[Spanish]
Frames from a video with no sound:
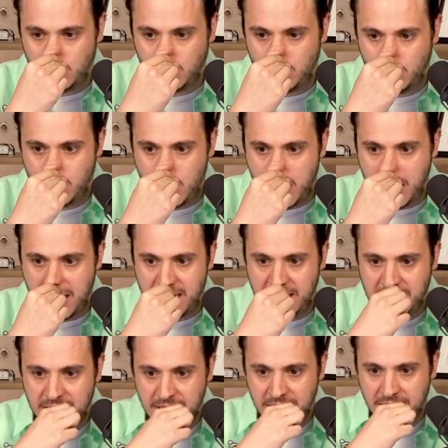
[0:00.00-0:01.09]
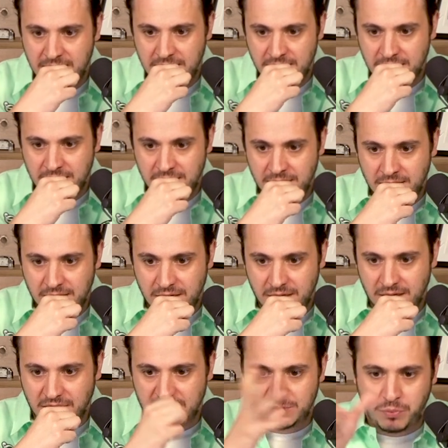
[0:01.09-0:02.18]
una
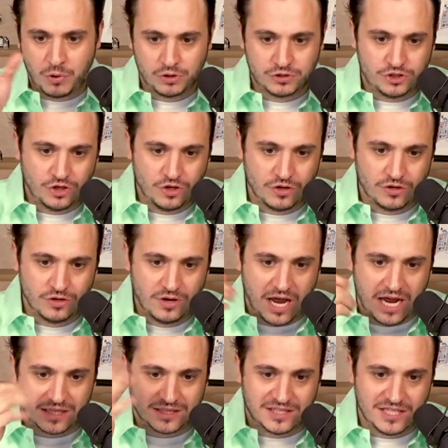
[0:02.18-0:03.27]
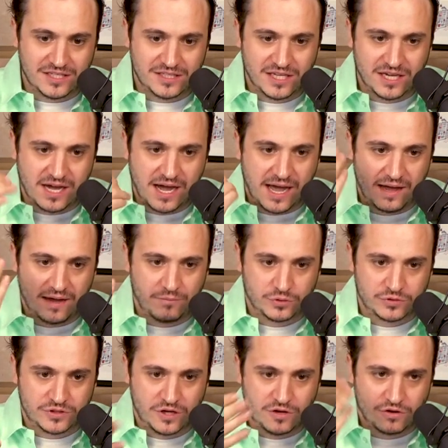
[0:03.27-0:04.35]
explosión artística
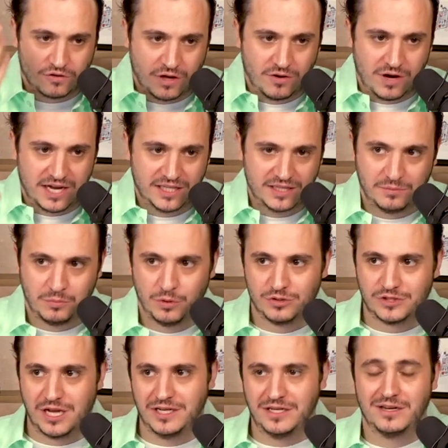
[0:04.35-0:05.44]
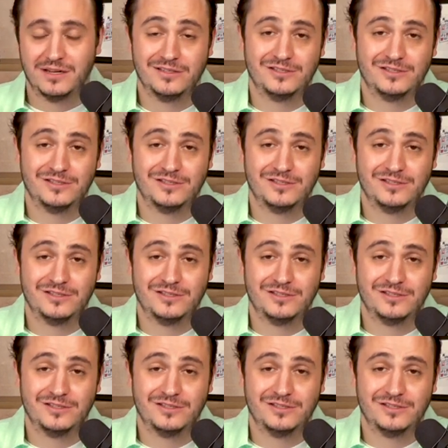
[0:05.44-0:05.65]
posterior cuando la gente pudo salir.